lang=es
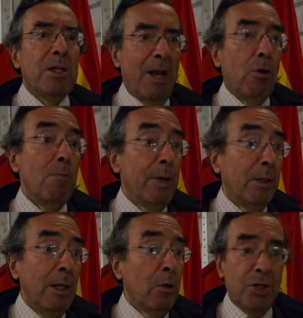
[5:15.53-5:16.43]
se ha
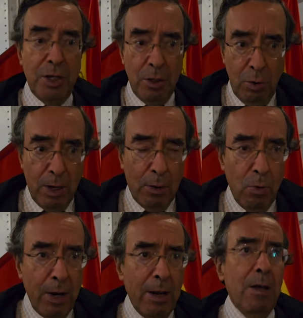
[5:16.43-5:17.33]
convertido sin duda
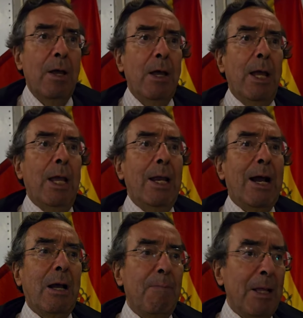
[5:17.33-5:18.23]
alguna en
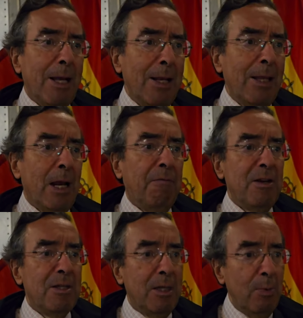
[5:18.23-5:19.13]
la capital de la
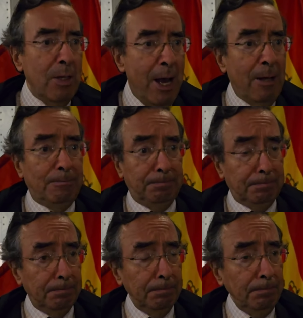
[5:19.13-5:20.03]
festividad
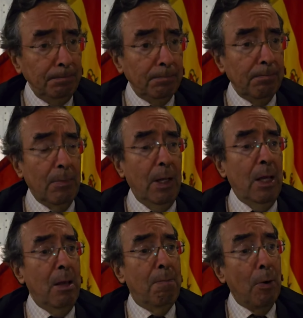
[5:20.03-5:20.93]

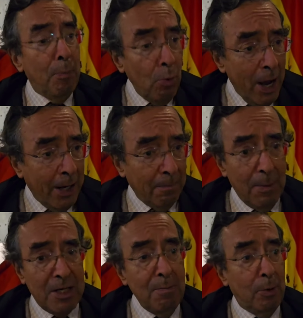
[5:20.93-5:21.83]
eh, popular
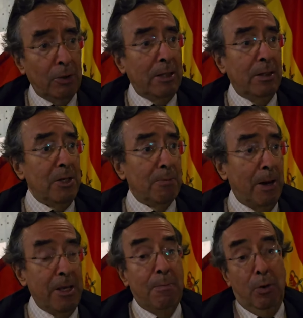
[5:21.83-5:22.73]
más importante de
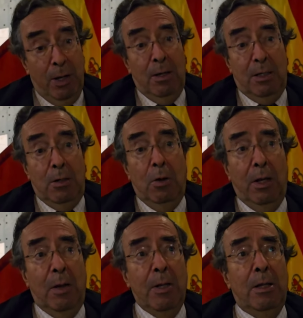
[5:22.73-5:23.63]
España, porque
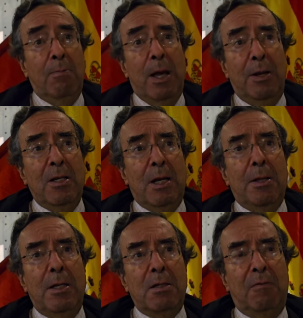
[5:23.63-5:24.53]
lógicamente en Madrid se
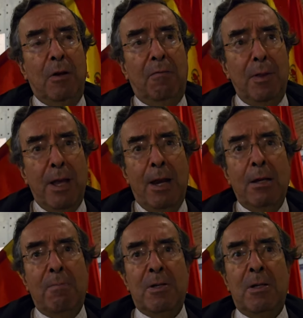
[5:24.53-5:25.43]
hace el desfile
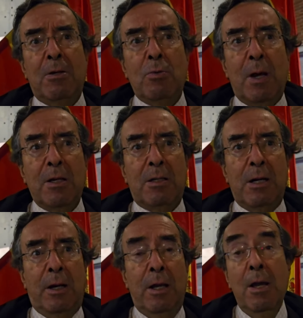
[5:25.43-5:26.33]
oficial que preside Su
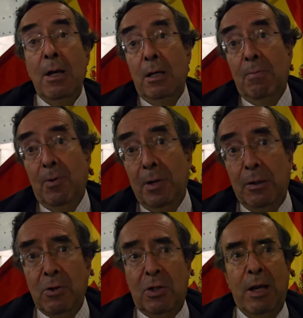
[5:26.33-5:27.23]
Majestad el Rey, que por
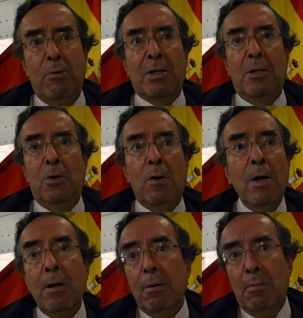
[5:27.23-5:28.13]
cierto este año ha sido
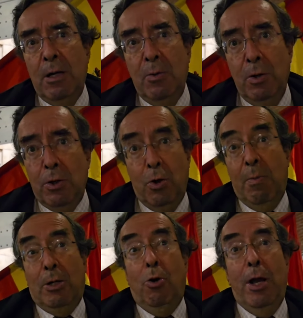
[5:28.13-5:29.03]
maravilloso,
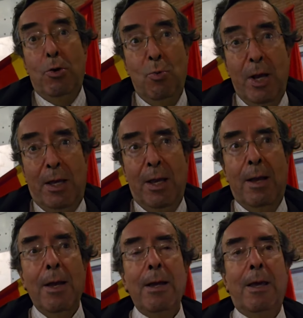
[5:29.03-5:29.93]
además con la lluvia
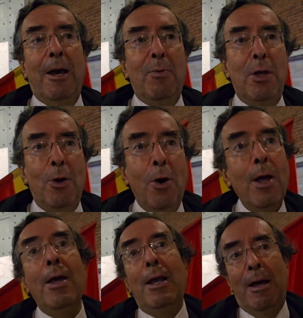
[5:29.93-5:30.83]
que, ha habido
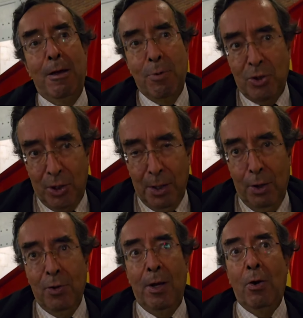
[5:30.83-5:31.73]
y la
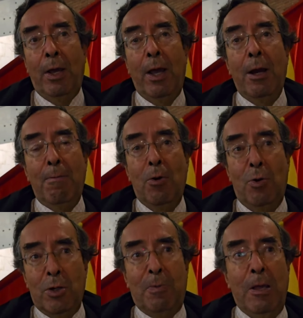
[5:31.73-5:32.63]
demostración de lo que el
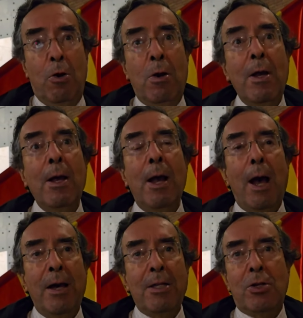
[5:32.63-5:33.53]
pueblo español
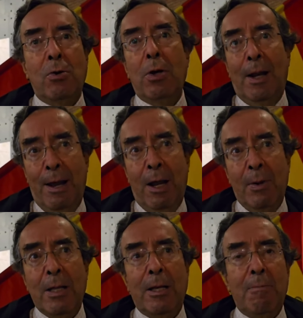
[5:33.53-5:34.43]
ha hecho
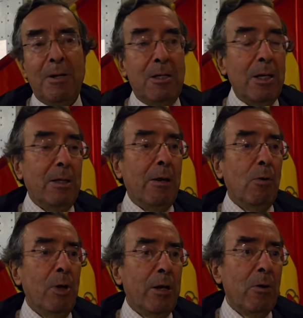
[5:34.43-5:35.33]
claramente al presidente
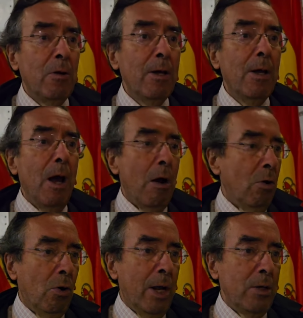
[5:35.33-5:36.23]
del gobierno,
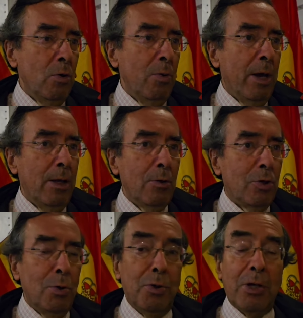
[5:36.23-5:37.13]
aun con la lluvia y
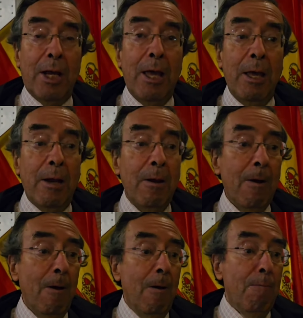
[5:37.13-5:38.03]
los chuzos que caían.
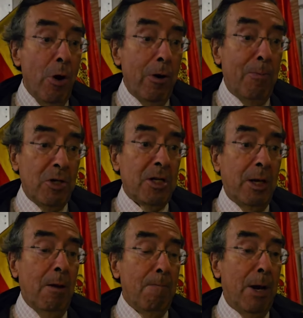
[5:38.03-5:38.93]
Bueno, pues es
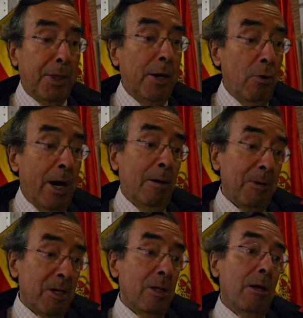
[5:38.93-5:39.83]
que Barcelona
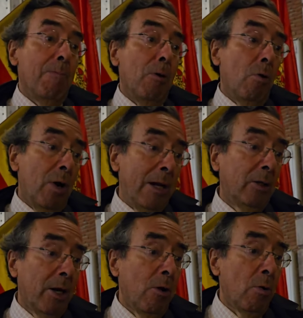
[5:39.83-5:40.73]
representa un poco el
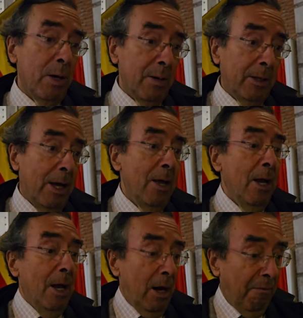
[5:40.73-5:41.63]
alter ego, representa
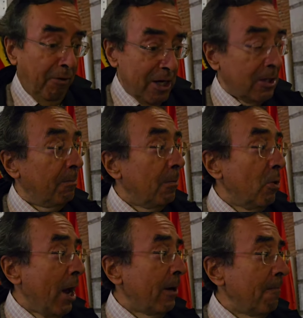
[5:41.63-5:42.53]
la fiesta
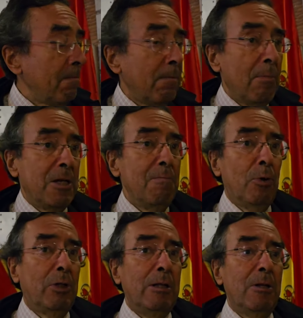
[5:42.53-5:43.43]
popular más
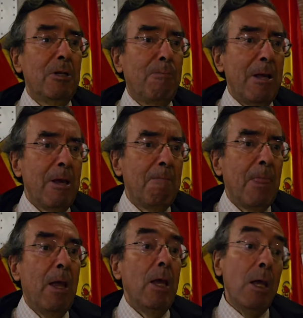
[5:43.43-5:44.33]
importante de España
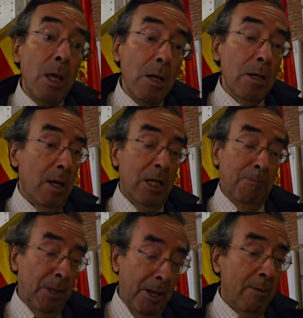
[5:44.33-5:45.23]
y
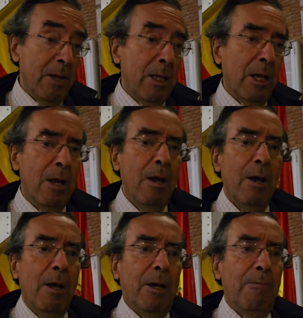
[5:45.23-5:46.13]
especialmente
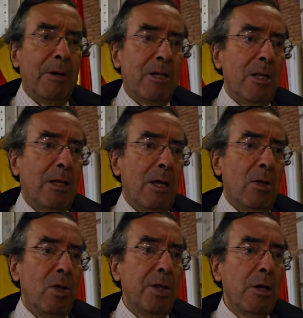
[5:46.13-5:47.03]
representa,
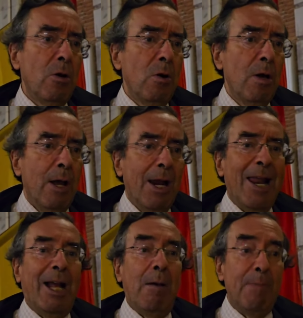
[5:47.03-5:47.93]
de decirlo,
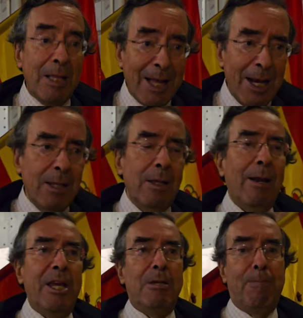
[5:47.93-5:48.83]
la capital
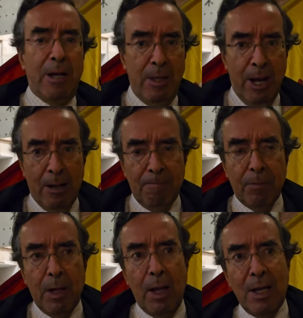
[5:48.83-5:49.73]
de la hispanidad
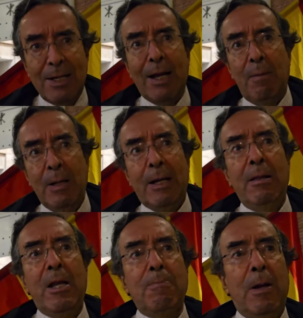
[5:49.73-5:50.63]
es la
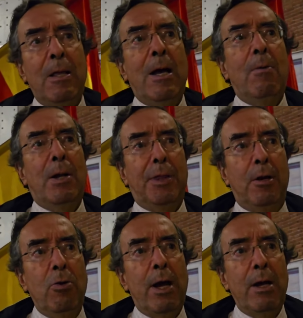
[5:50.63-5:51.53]
capital de la hispanidad,
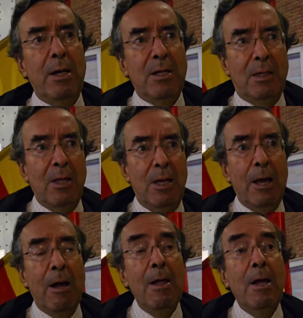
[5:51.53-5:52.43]
Barcelona, este
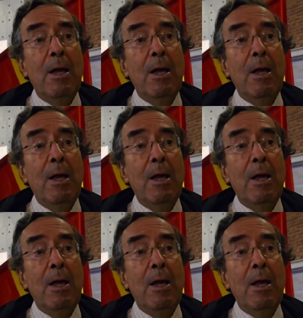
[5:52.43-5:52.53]
día.